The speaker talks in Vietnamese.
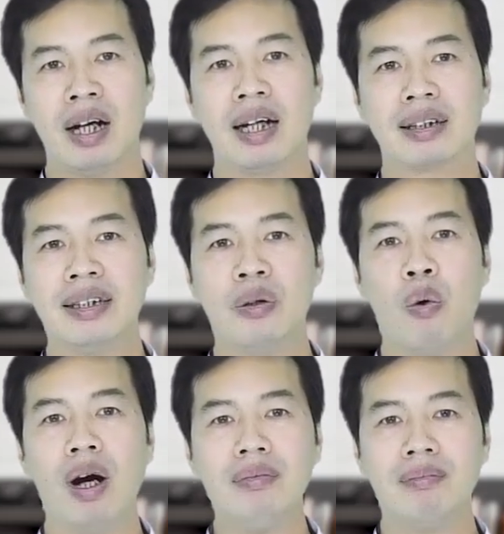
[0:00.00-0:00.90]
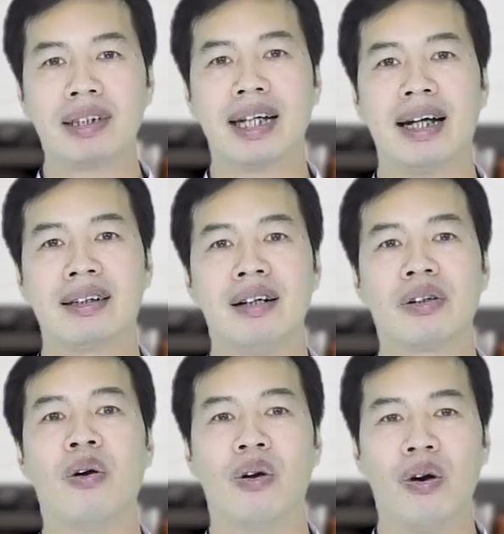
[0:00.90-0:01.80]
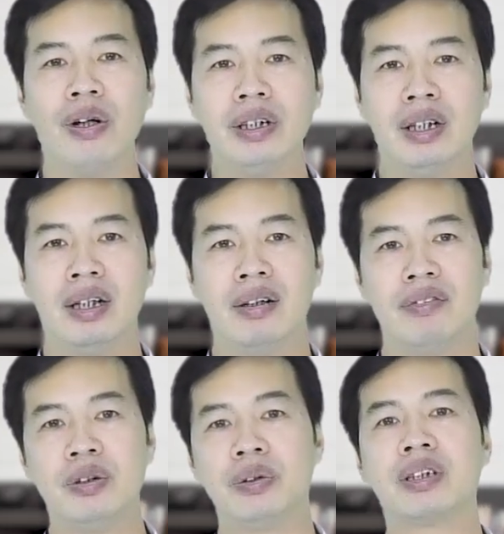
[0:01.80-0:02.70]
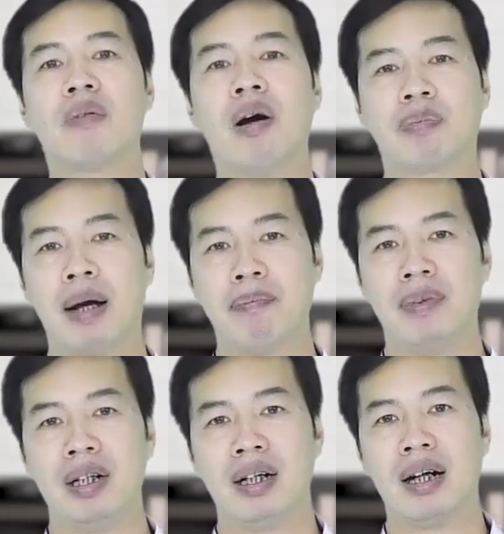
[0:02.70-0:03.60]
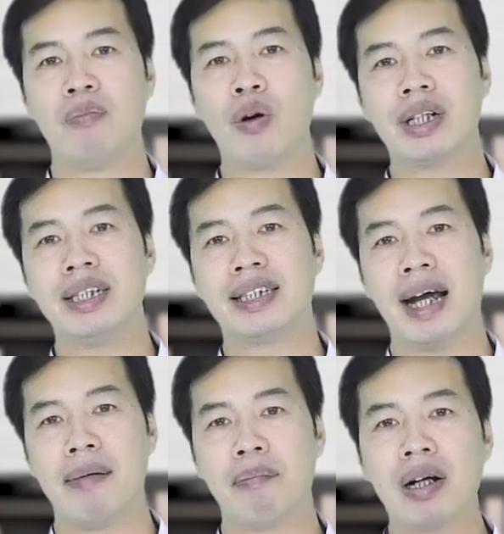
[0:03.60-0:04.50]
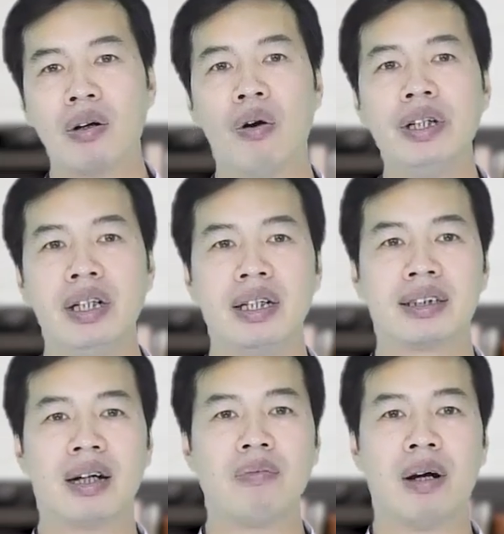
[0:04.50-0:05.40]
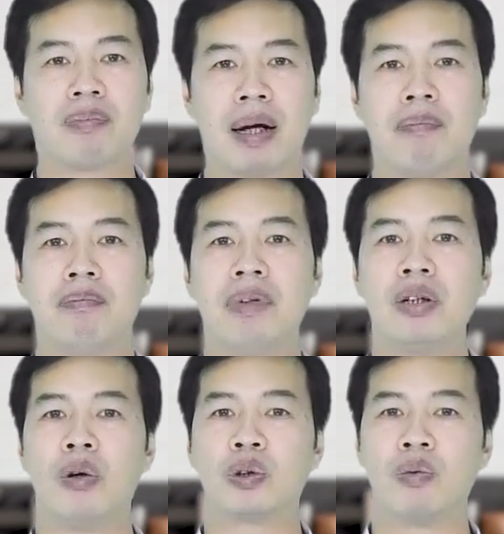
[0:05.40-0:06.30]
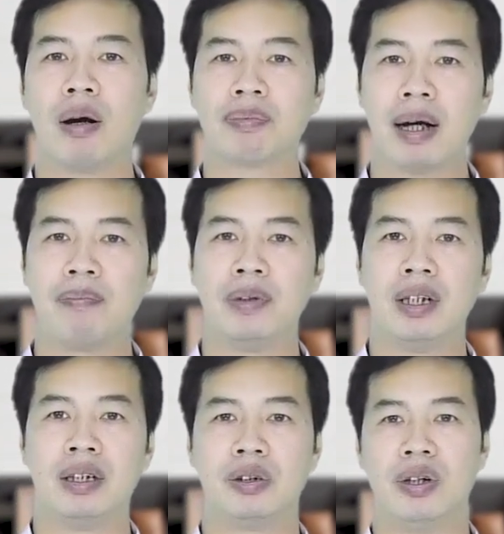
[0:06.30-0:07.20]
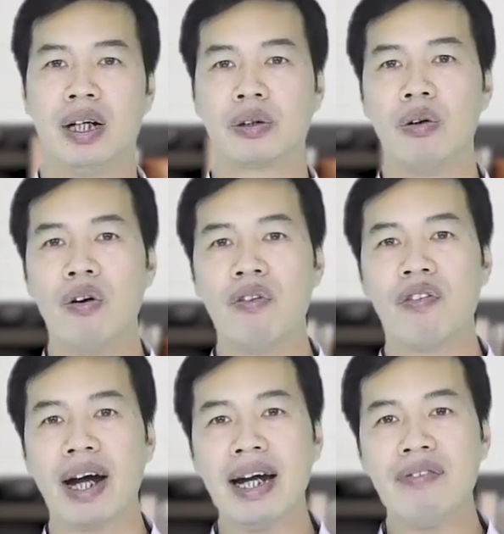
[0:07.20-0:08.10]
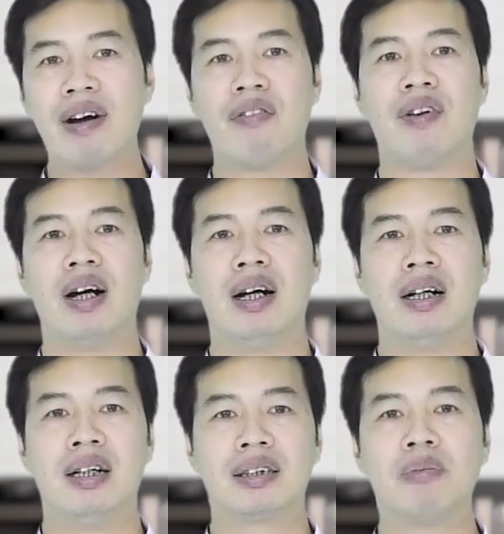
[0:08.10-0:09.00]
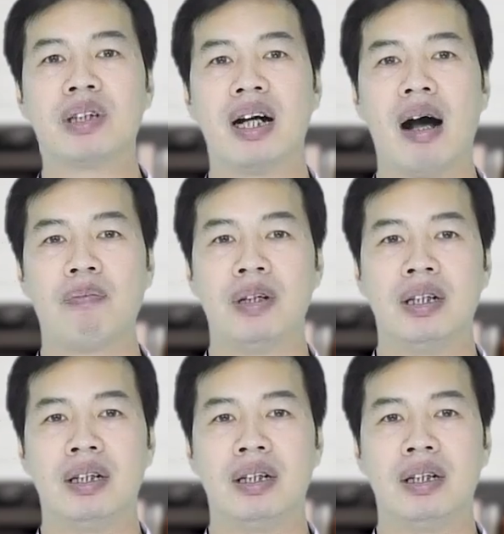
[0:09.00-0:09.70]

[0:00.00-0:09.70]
à, tình huống mà trẻ thường đổ lỗi ví dụ như trong học tập là mỗi khi trẻ mắc lỗi trong học tập mất đồ dùng học tập rồi là tô vẽ vào vở trong giờ học